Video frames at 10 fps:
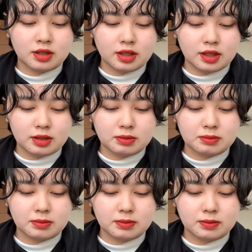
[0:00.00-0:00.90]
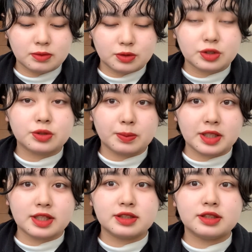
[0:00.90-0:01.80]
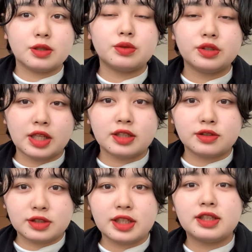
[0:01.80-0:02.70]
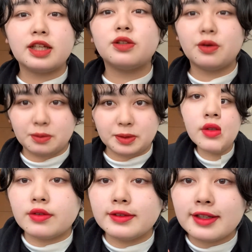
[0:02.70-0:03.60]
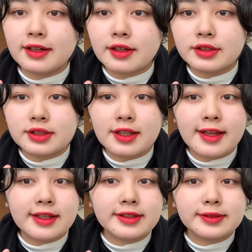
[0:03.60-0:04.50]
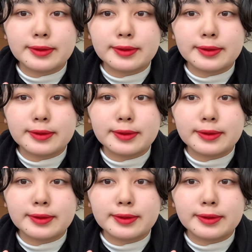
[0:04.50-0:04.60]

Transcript: はい。おすすめです。ってことで、塗っていきたいと思います。こんな感じです。